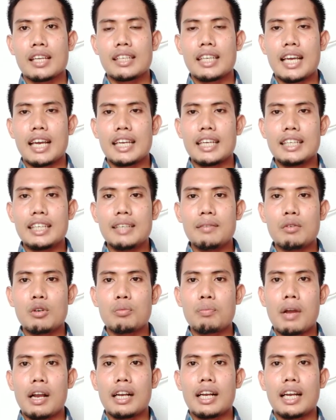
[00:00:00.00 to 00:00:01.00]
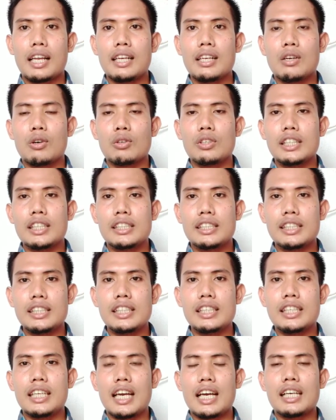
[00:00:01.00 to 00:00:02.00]
Nah, ini merupakan
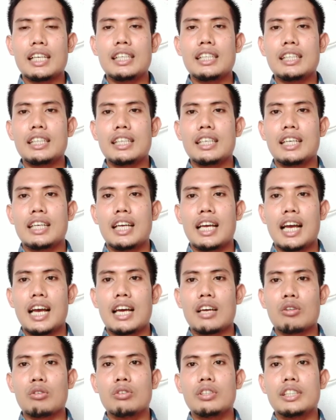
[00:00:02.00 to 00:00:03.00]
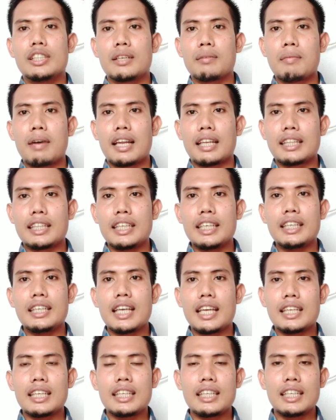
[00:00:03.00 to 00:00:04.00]
kondisi yang harus dicermati
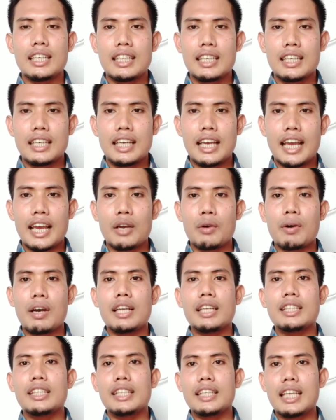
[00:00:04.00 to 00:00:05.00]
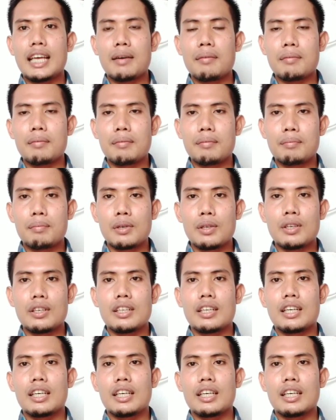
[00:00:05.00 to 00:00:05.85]
dan hewan tidak per,